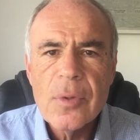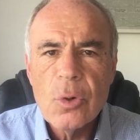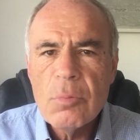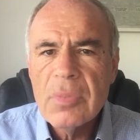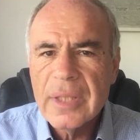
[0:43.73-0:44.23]

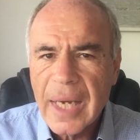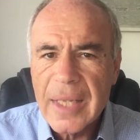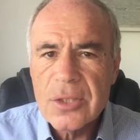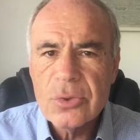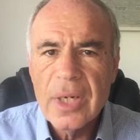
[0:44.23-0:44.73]
um
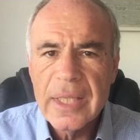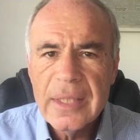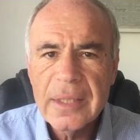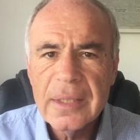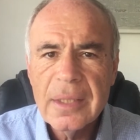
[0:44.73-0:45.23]
daran zu
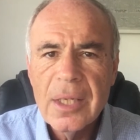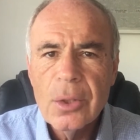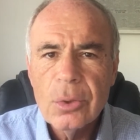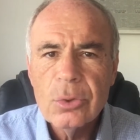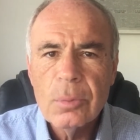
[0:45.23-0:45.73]
erinnern
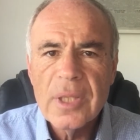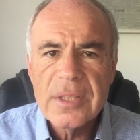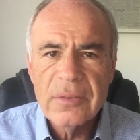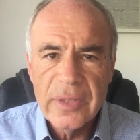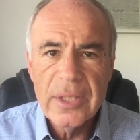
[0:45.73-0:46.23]
und um das
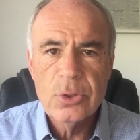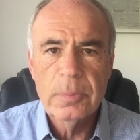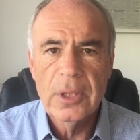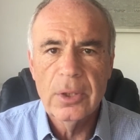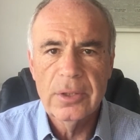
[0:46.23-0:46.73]
ein wenig zu
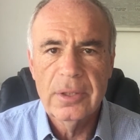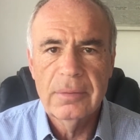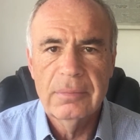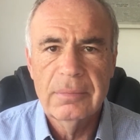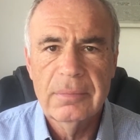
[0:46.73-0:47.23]
beleuchten.